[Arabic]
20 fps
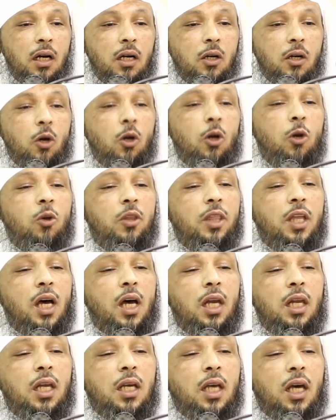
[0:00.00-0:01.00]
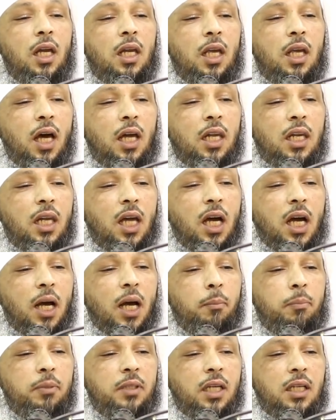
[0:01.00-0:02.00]
كل ذلك لأن
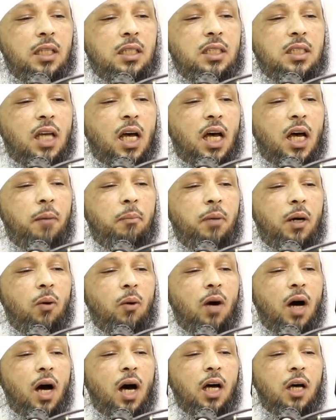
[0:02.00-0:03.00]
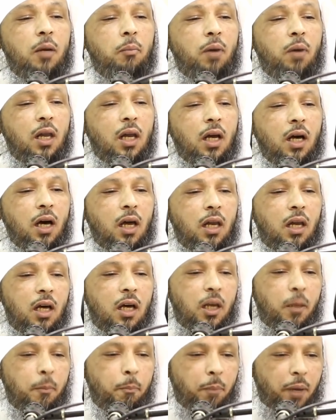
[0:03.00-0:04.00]
عبدا تاب وأقبل
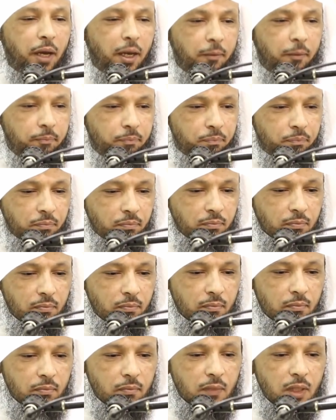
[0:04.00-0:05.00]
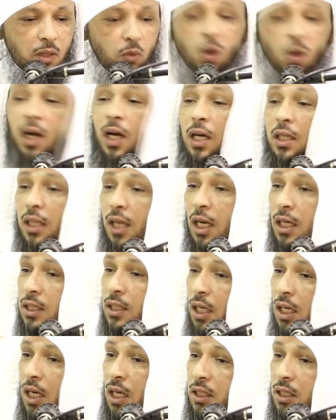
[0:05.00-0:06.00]
على ربه وقد
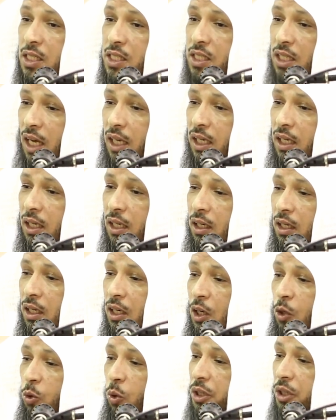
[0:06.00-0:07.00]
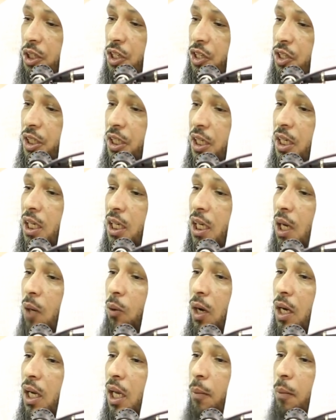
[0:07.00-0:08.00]
قتل تسعا وتسعين
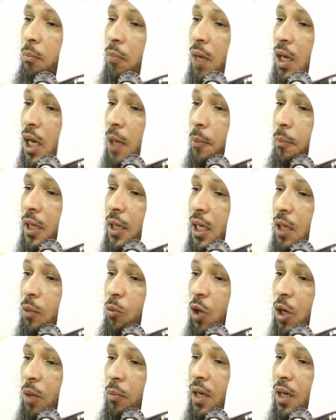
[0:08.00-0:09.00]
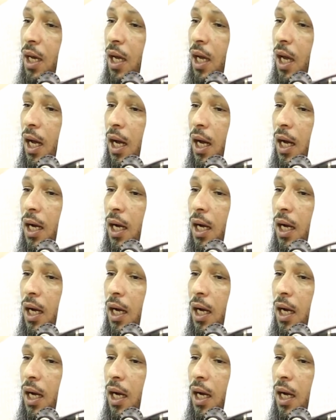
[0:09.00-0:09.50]
وكمل بهم المئة